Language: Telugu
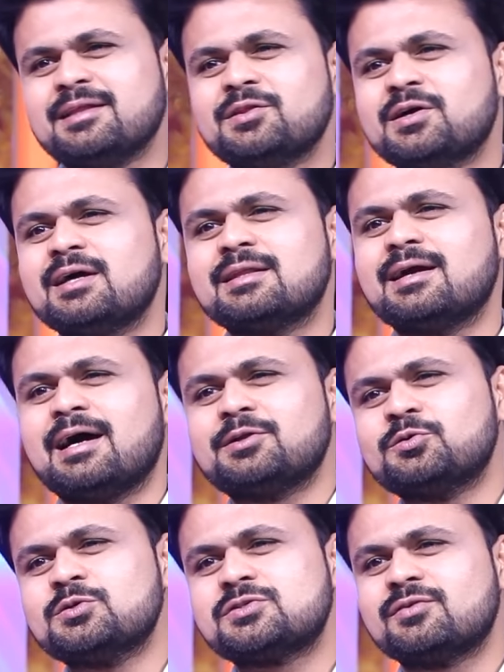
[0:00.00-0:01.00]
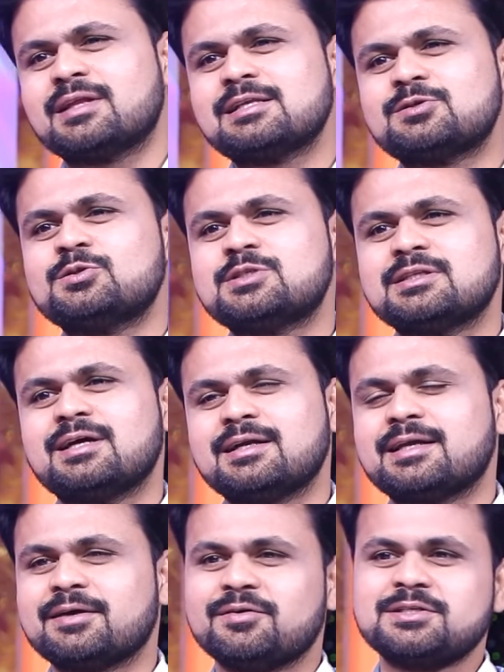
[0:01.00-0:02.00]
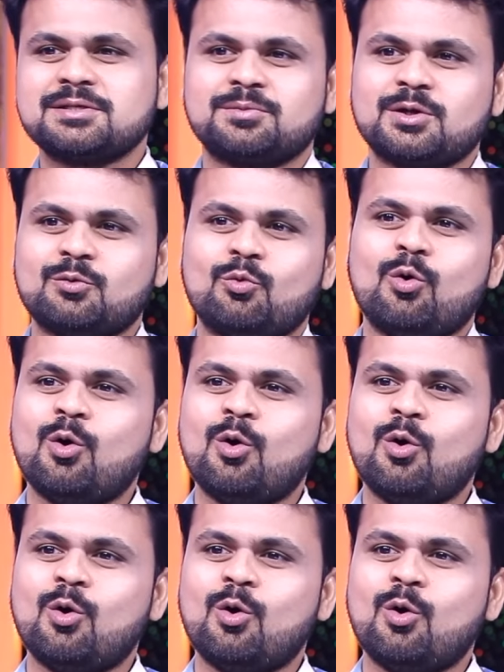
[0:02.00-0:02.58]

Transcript: ఎందుకని ఆ న్యూస్ వినాల్సి